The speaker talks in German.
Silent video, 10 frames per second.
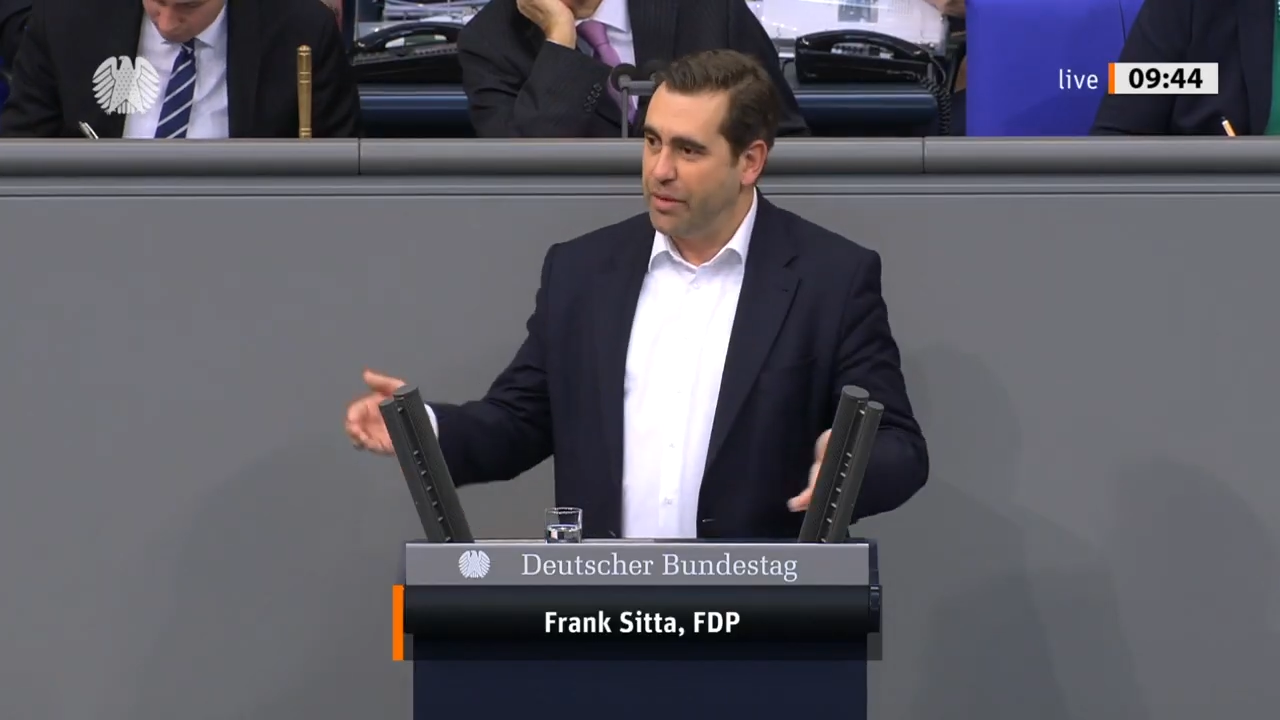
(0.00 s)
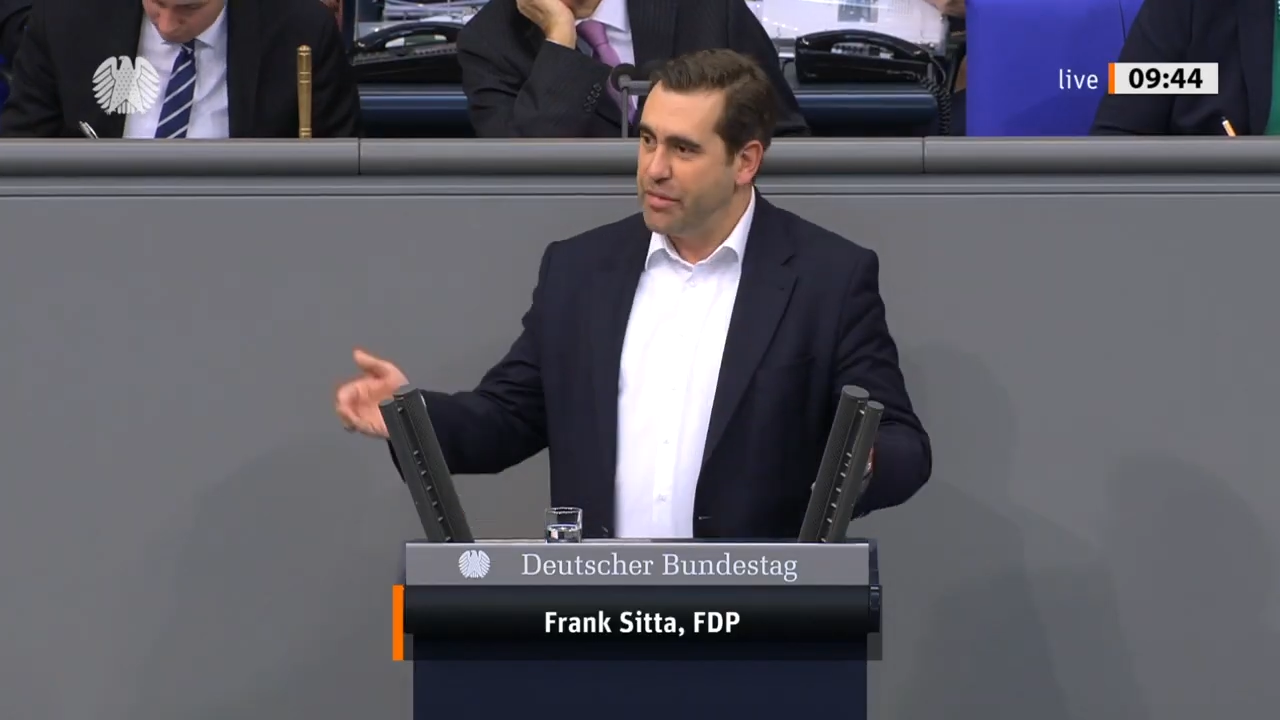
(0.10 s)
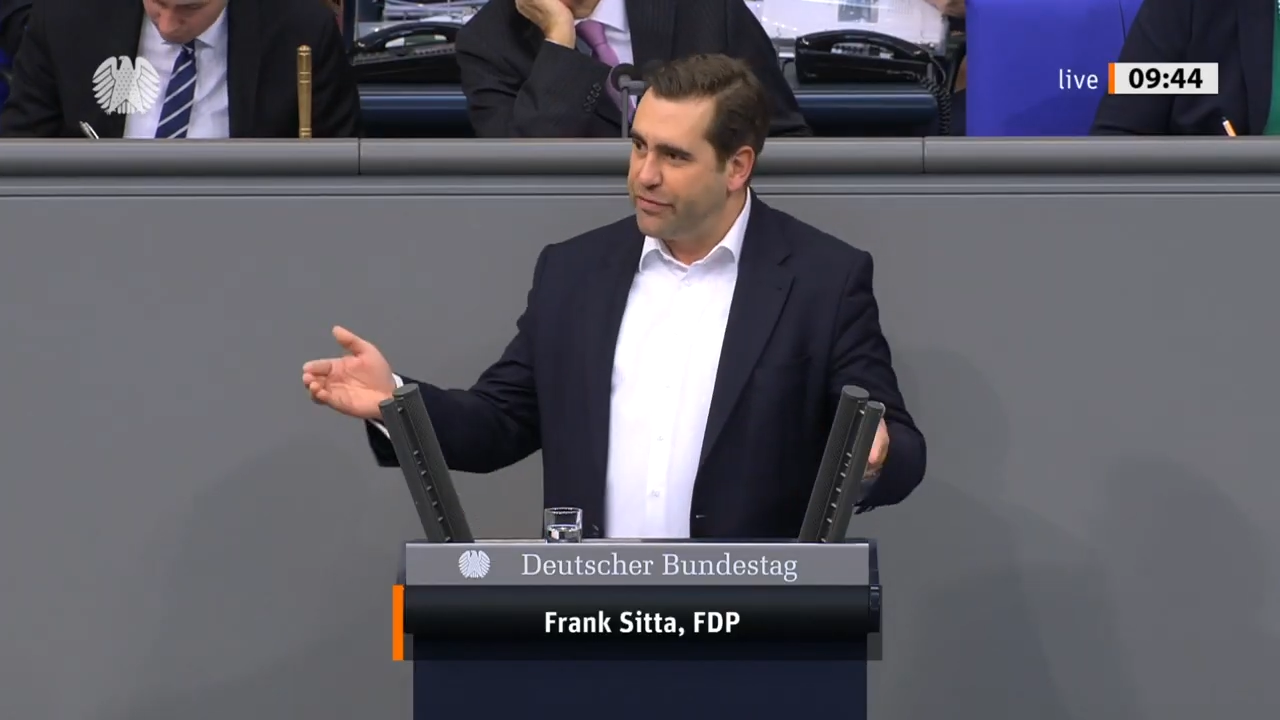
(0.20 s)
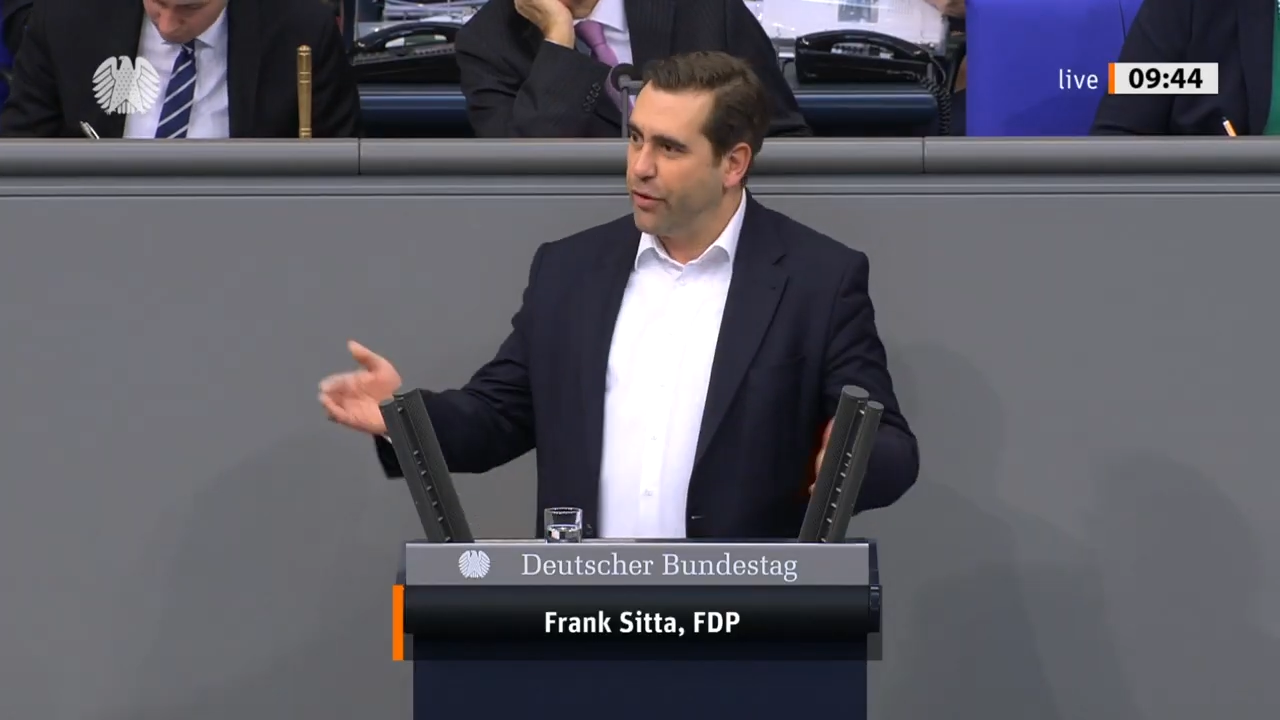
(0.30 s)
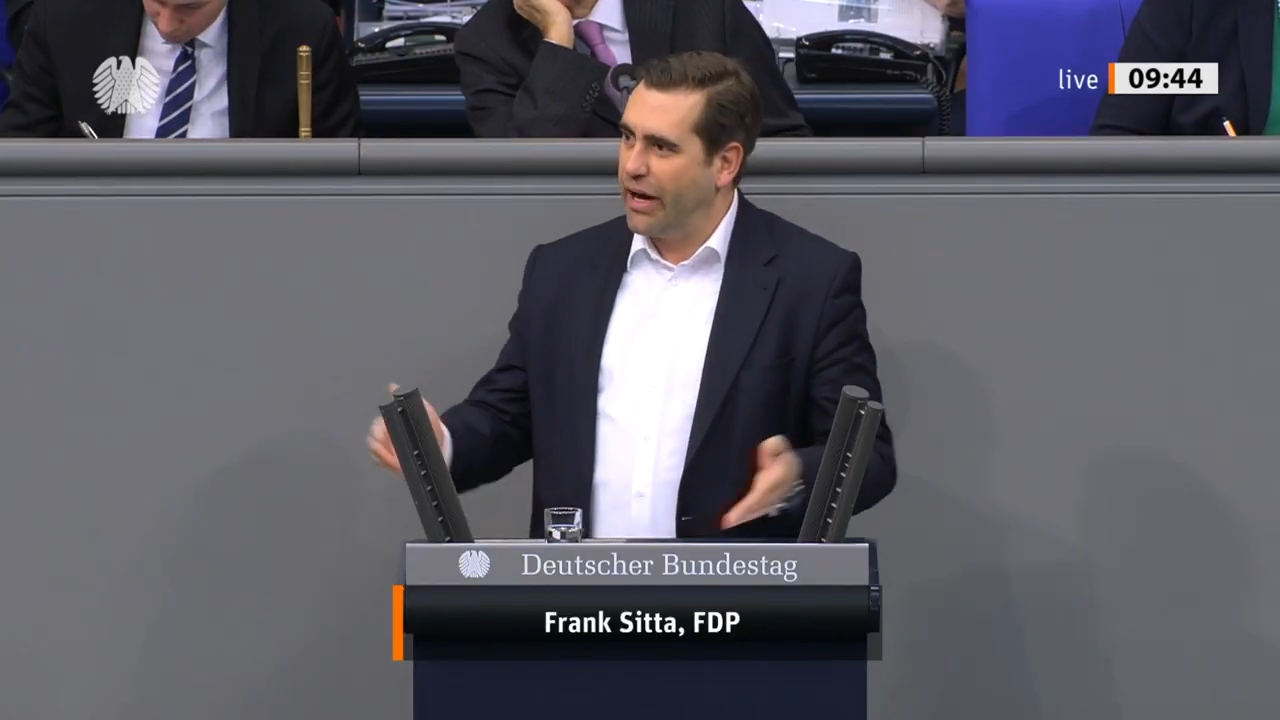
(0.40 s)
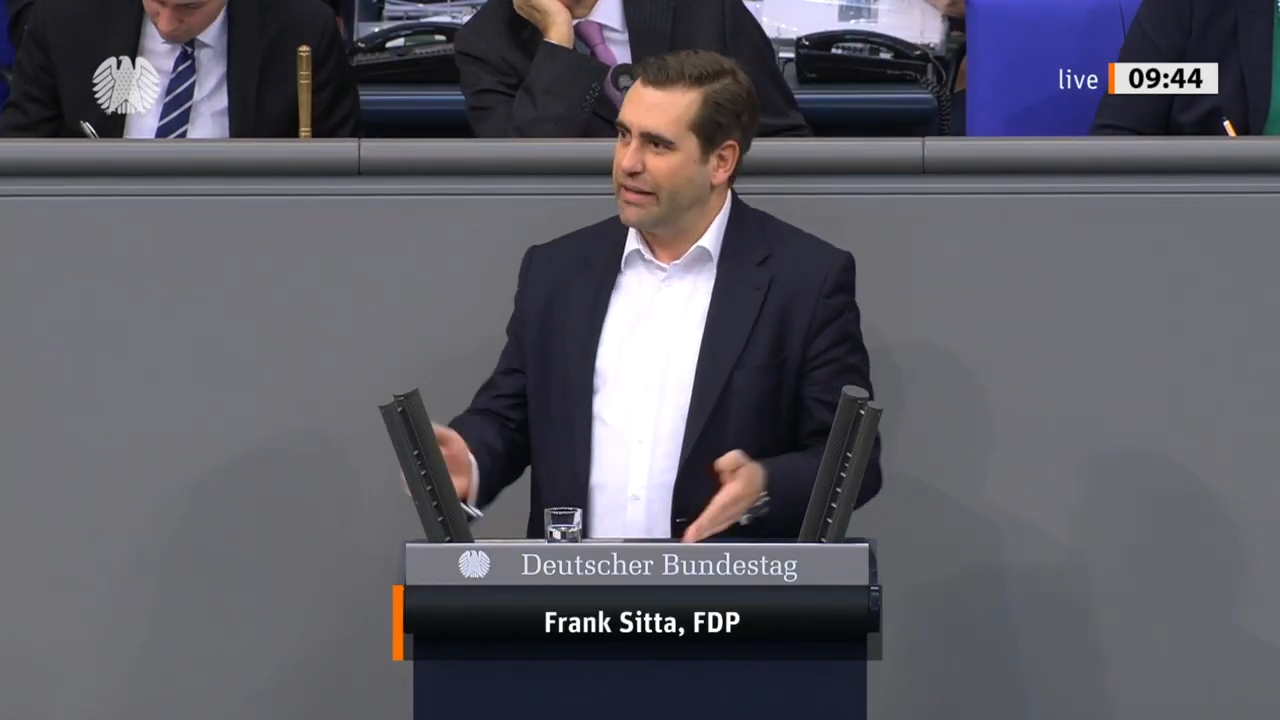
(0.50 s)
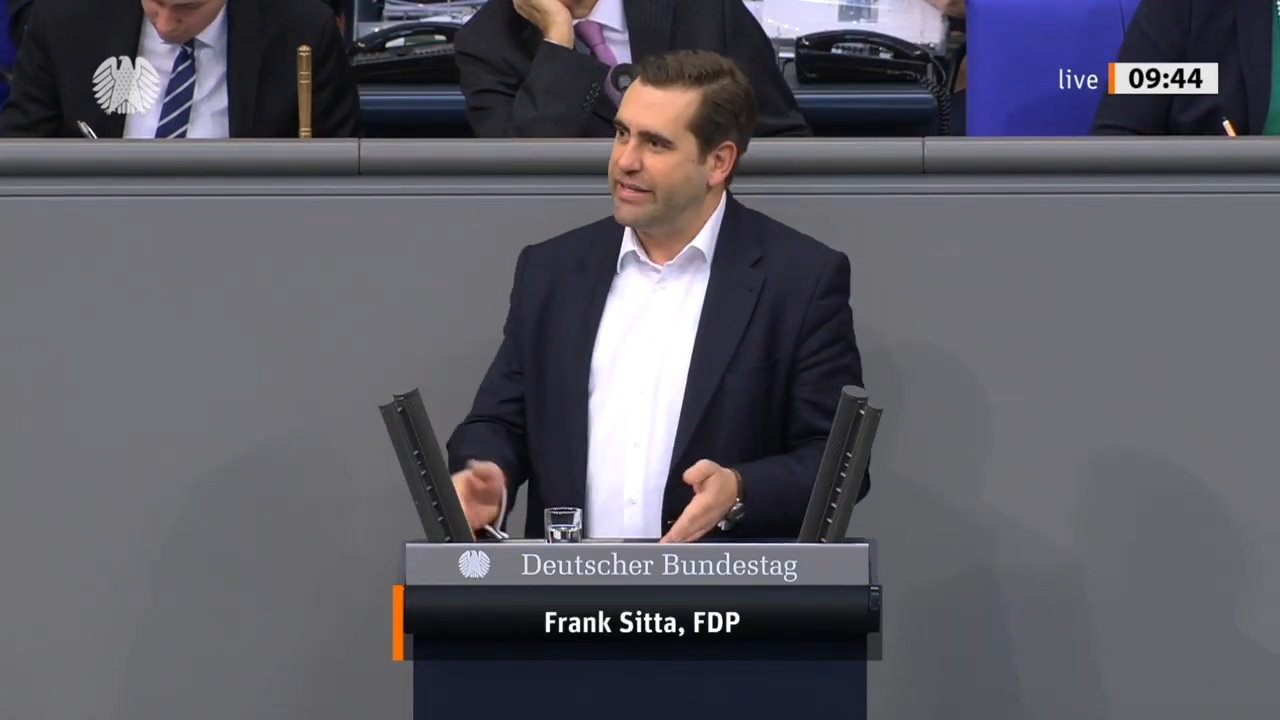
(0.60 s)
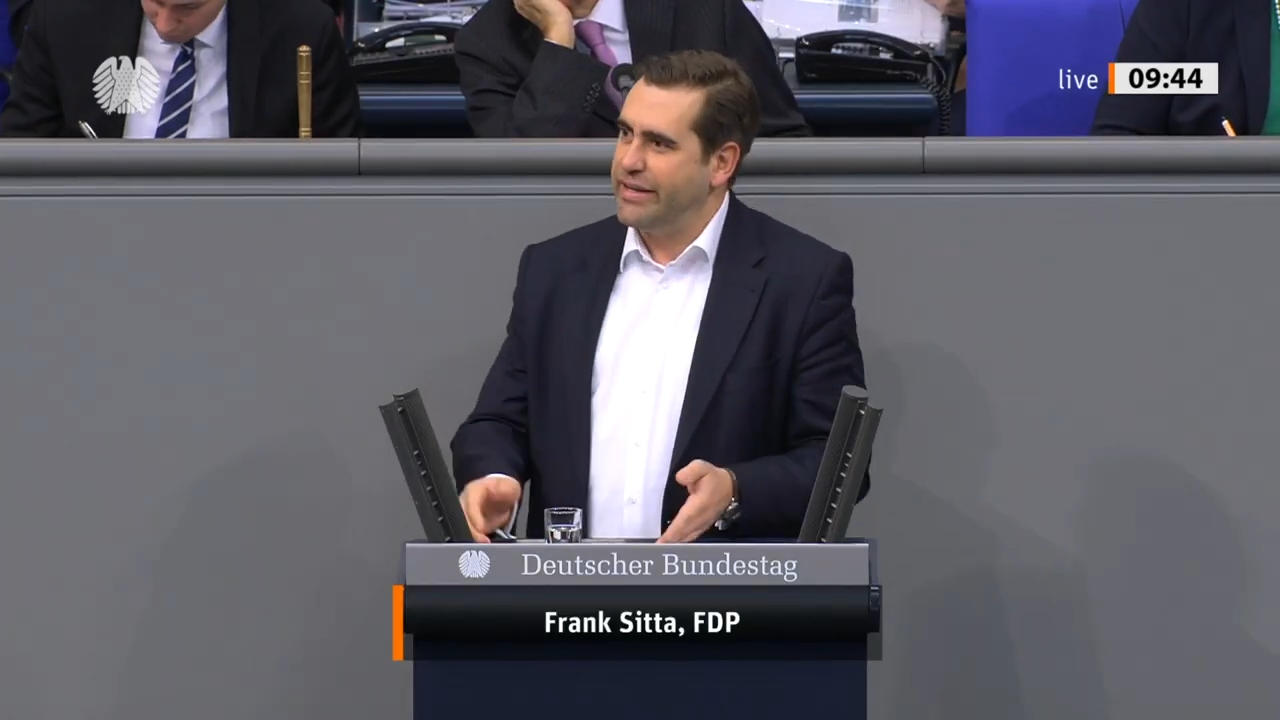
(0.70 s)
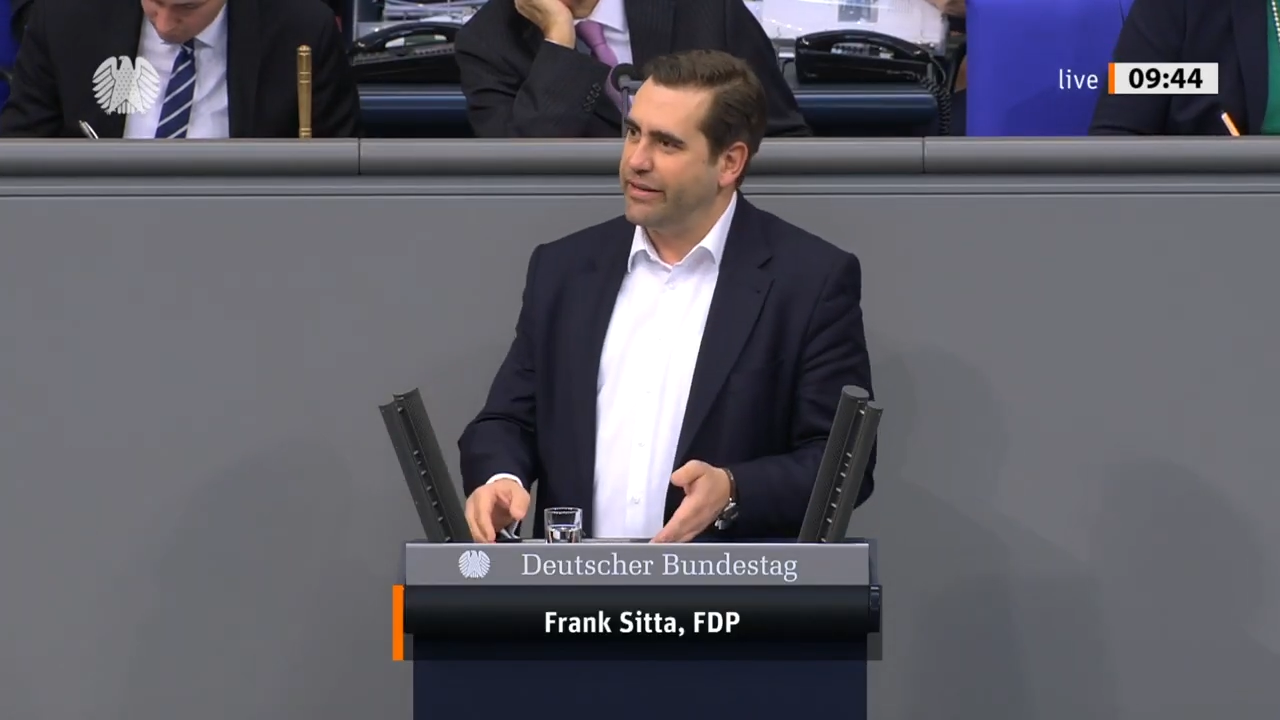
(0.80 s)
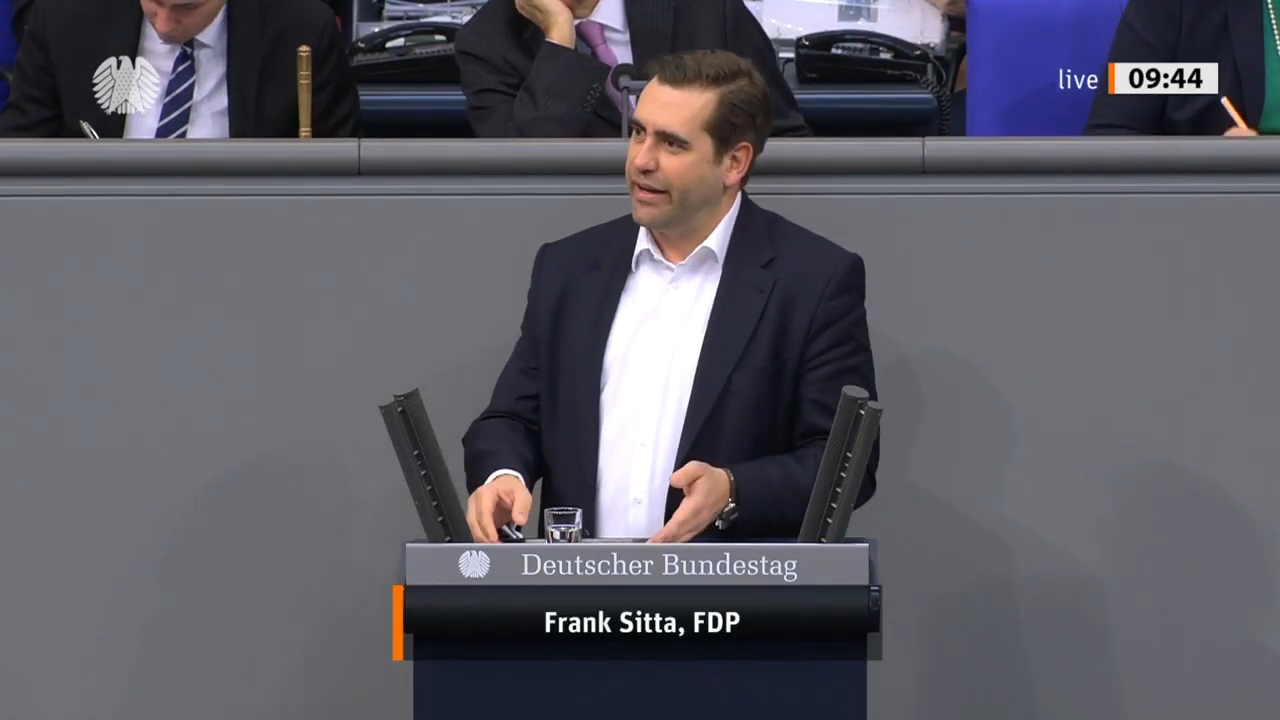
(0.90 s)
Am Mittwoch hat
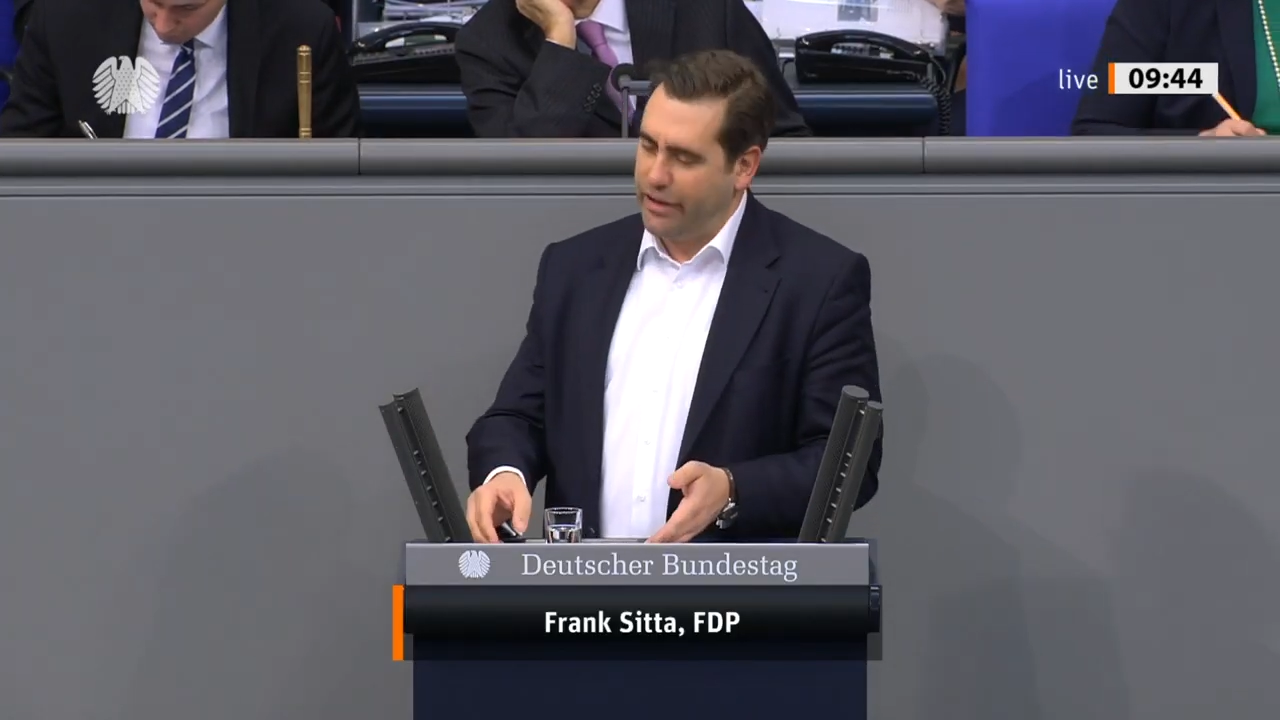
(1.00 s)
hier der